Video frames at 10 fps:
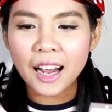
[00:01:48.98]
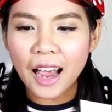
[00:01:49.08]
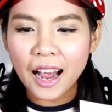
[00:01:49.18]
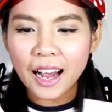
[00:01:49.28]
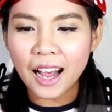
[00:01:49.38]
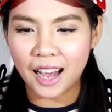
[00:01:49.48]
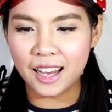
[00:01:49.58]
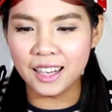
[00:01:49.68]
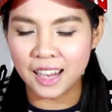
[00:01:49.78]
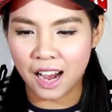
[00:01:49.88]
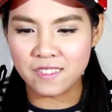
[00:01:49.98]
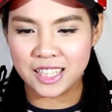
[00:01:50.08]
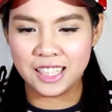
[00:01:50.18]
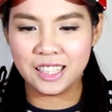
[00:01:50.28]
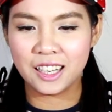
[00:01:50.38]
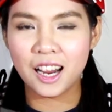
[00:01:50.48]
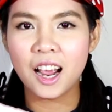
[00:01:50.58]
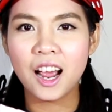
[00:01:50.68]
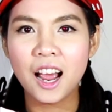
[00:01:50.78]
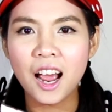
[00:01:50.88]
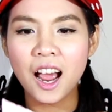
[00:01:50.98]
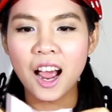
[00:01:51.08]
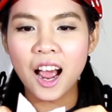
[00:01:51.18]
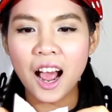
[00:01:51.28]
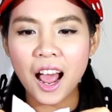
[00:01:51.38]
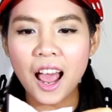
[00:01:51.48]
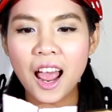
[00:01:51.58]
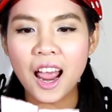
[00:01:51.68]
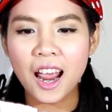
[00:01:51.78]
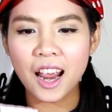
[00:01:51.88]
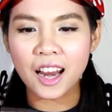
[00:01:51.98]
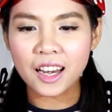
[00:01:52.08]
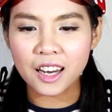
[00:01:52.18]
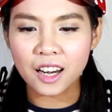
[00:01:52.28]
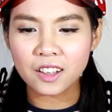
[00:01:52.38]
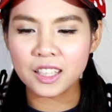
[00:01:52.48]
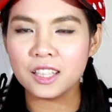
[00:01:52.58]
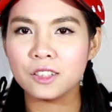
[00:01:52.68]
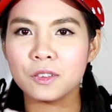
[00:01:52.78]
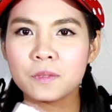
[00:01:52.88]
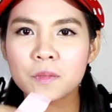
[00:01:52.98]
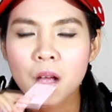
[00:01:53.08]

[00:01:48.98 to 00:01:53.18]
แก๊กอะเอาอีกทีนึงเออเดี๋ยวลองกินดู